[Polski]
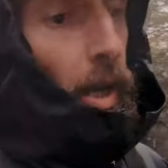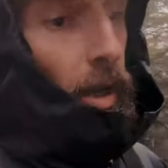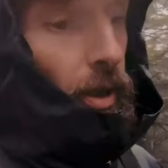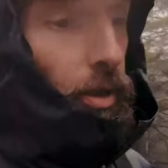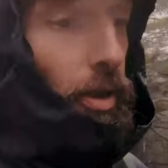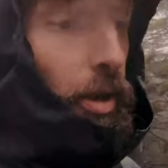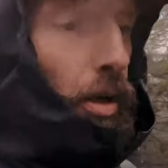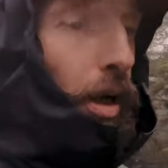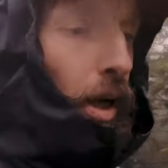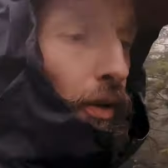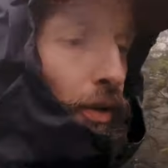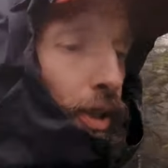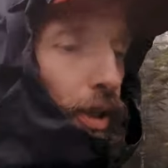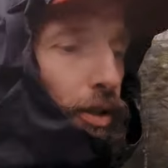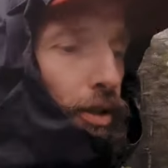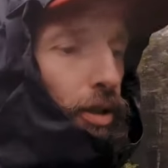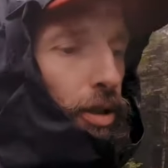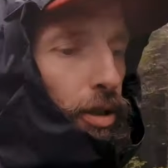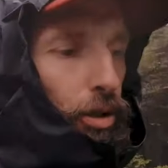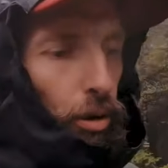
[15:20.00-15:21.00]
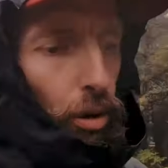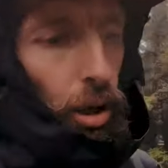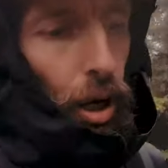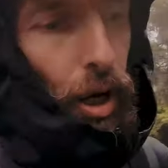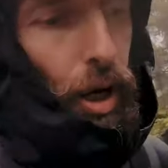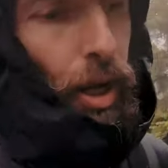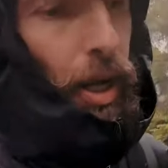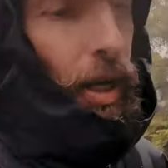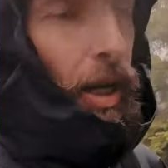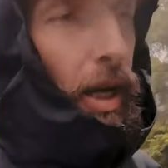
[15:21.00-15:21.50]
No a w schronisku
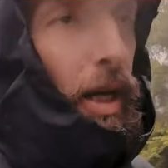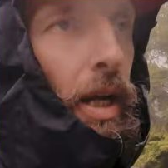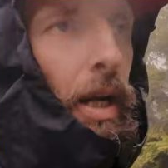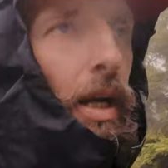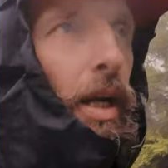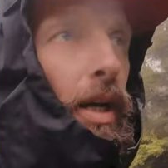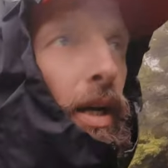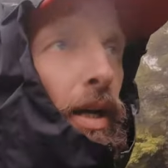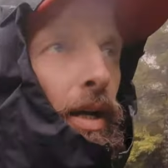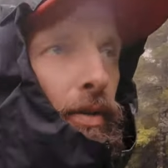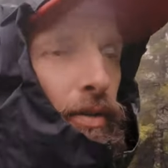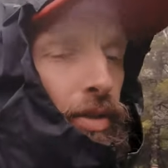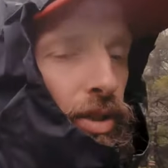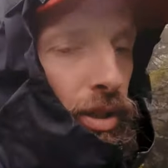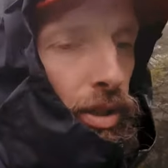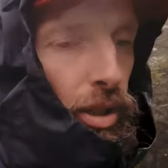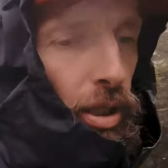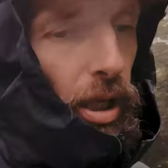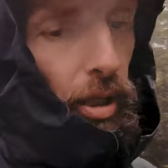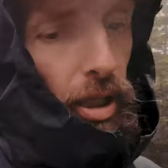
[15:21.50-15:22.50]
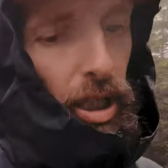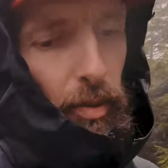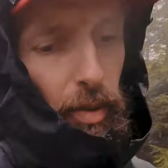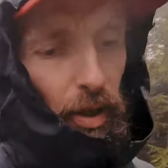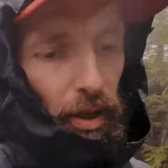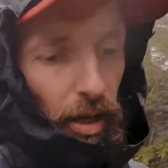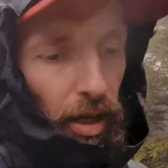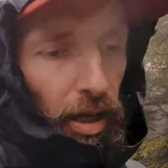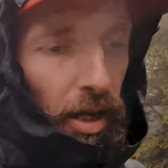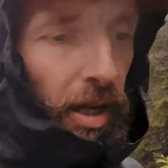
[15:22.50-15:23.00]
sobie